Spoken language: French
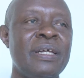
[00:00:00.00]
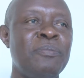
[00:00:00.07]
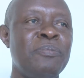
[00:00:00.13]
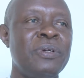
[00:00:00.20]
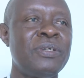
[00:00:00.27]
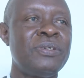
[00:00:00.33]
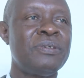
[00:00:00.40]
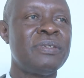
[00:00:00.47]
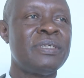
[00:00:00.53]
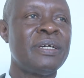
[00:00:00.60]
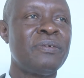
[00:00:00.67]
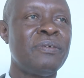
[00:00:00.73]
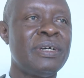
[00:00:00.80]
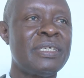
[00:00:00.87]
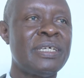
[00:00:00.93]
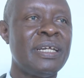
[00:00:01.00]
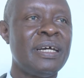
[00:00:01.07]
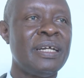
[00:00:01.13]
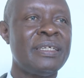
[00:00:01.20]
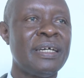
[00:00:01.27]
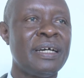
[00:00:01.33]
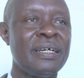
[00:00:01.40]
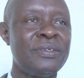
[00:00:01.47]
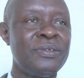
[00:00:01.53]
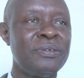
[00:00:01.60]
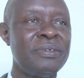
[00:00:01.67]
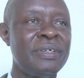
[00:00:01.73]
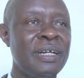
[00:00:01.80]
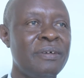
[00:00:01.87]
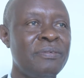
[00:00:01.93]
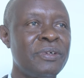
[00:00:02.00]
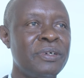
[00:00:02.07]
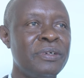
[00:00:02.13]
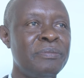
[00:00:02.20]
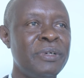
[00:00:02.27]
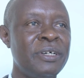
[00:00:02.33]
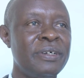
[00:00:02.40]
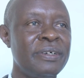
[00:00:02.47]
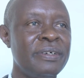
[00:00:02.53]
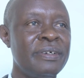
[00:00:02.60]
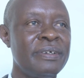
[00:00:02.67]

La pollution, c'est quoi C'est l'altération de l'environnement.